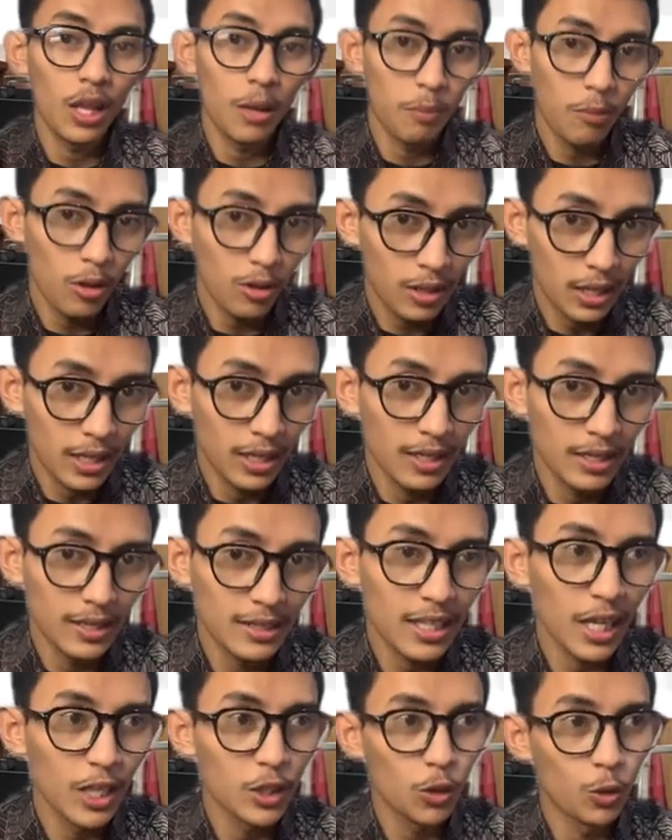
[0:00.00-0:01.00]
oleh Polri
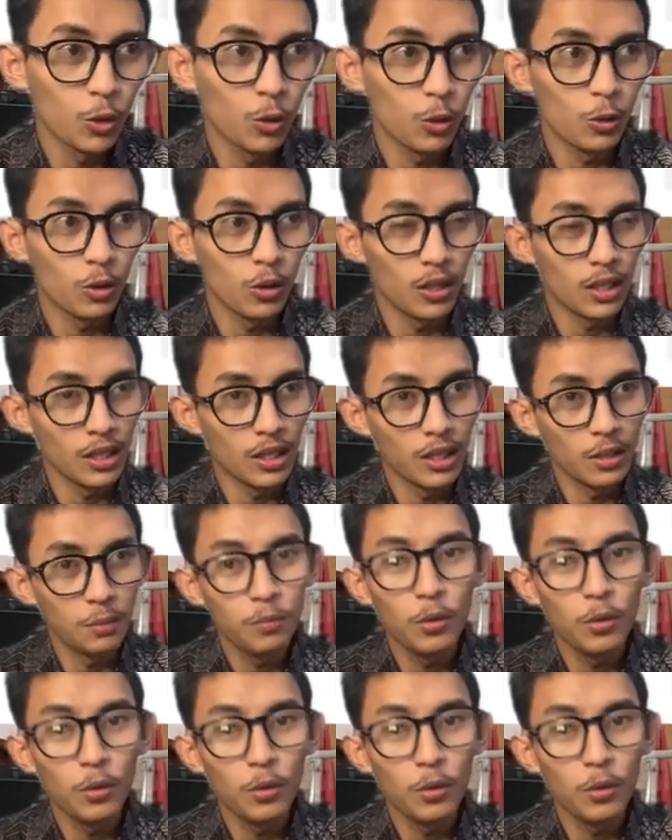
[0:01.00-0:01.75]
entah itu uh,